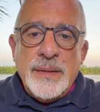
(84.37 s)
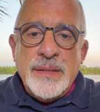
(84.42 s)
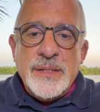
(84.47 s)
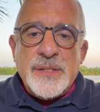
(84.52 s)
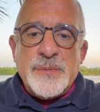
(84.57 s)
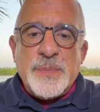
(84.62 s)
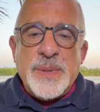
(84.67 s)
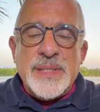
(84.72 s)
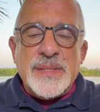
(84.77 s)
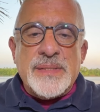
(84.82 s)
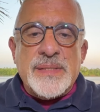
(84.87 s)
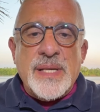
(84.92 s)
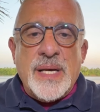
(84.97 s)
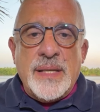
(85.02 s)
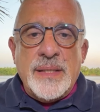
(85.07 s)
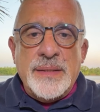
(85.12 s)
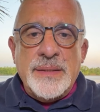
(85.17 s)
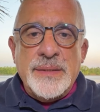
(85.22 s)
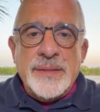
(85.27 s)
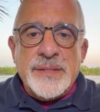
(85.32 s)

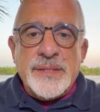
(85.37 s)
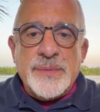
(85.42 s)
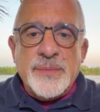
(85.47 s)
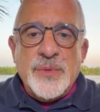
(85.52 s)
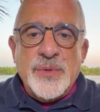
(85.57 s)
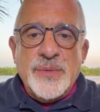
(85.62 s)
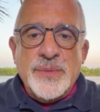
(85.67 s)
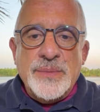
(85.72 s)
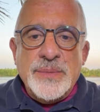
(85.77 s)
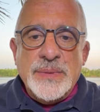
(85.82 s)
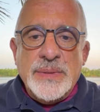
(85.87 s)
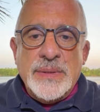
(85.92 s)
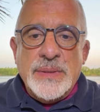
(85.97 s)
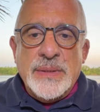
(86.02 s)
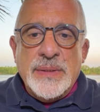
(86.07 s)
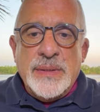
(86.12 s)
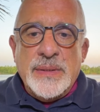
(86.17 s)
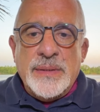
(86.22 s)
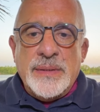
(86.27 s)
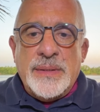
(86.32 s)
especialíssimo
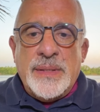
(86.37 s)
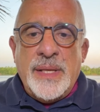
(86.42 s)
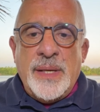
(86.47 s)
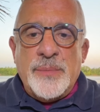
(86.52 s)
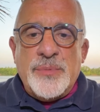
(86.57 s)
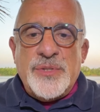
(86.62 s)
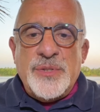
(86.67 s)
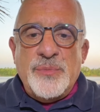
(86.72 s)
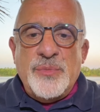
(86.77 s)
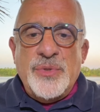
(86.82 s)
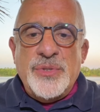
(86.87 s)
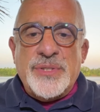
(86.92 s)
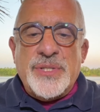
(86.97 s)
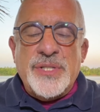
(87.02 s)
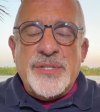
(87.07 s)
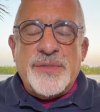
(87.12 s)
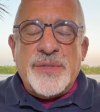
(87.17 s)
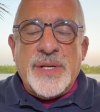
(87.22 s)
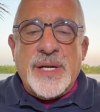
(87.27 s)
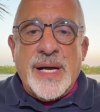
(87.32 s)
tempo de
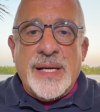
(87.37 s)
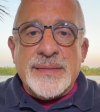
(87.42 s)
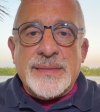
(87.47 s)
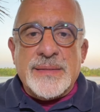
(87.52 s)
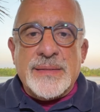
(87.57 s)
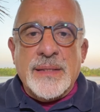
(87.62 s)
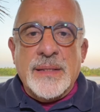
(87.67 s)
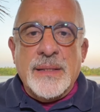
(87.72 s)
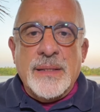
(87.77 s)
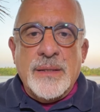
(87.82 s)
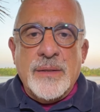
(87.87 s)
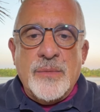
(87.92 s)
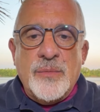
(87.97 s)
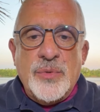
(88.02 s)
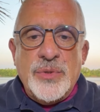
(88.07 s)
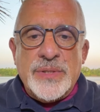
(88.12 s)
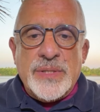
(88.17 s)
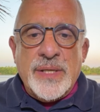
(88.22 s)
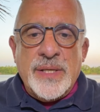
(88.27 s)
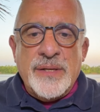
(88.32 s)
muita edificação,
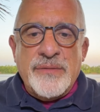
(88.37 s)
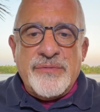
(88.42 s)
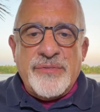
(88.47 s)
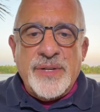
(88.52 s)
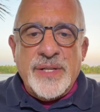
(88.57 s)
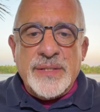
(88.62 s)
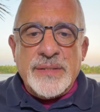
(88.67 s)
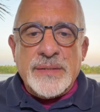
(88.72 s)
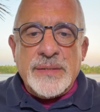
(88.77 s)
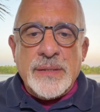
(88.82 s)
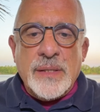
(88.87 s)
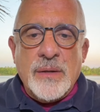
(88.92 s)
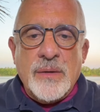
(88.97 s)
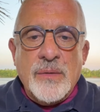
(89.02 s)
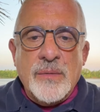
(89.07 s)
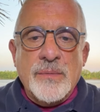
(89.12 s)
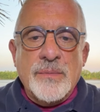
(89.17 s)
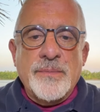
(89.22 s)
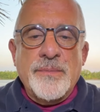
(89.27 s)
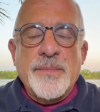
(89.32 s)
muita
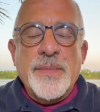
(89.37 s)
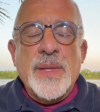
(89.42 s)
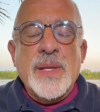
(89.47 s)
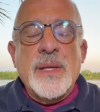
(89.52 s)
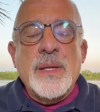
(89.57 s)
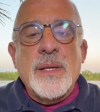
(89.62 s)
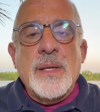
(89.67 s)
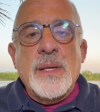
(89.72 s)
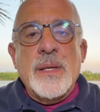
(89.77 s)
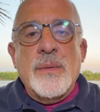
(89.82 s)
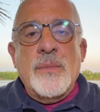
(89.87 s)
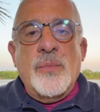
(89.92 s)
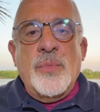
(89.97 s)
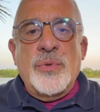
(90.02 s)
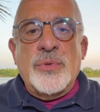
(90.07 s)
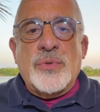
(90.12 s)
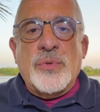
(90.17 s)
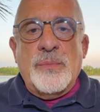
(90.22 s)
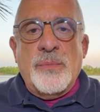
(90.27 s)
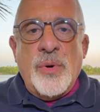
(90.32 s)
reflexão.
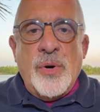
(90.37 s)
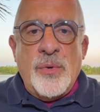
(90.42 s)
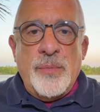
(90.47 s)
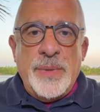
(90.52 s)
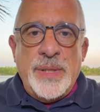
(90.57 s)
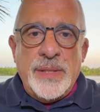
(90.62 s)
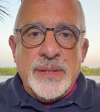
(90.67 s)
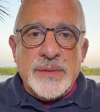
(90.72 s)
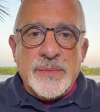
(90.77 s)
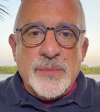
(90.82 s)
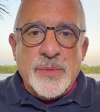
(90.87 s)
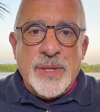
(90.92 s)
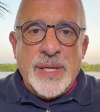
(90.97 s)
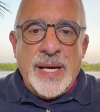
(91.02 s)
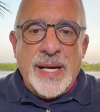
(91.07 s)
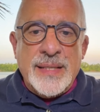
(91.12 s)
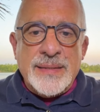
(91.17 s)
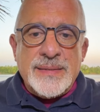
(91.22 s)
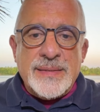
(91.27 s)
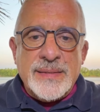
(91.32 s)
Muito bom mesmo,
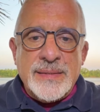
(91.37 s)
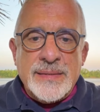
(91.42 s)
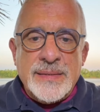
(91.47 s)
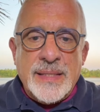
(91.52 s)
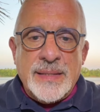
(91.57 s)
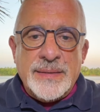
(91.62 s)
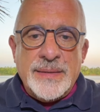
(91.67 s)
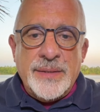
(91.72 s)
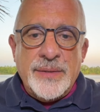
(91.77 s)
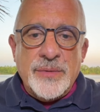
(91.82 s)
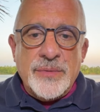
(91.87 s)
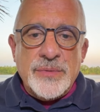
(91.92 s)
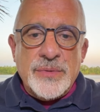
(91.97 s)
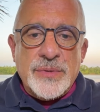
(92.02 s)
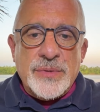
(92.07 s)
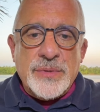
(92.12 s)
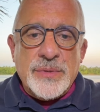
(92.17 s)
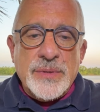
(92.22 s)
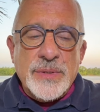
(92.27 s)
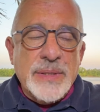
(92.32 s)
graças a
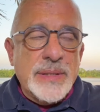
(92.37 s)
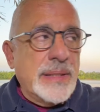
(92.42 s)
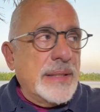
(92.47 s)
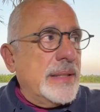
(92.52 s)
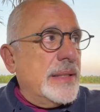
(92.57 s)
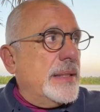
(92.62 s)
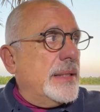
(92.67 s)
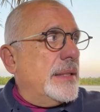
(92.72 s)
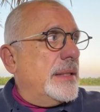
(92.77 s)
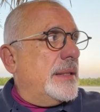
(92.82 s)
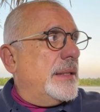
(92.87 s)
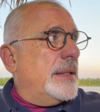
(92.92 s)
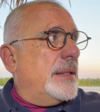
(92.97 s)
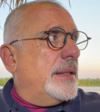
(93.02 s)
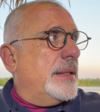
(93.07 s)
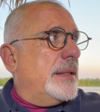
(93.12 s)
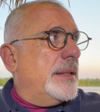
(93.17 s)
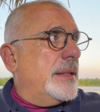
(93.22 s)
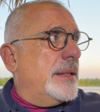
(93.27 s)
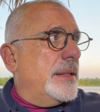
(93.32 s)
Deus.
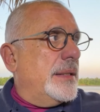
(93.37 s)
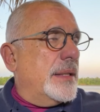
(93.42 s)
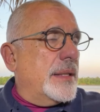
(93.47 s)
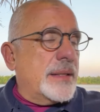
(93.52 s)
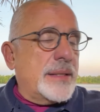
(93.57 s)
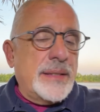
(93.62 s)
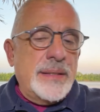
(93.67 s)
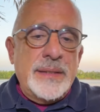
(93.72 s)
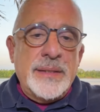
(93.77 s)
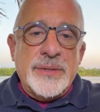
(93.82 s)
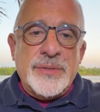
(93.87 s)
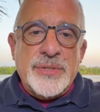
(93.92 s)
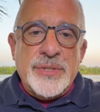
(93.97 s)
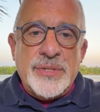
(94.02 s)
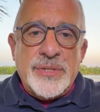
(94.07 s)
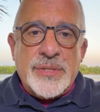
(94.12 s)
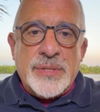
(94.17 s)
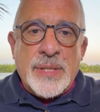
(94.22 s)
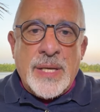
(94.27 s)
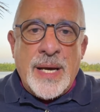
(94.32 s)
E aqui a
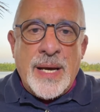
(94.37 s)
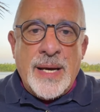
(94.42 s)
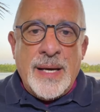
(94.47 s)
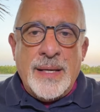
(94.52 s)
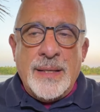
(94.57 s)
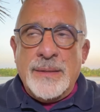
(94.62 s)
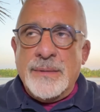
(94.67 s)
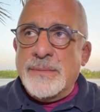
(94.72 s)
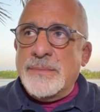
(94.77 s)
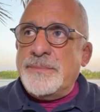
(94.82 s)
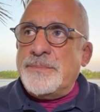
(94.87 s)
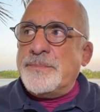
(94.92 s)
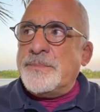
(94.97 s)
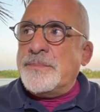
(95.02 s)
gente está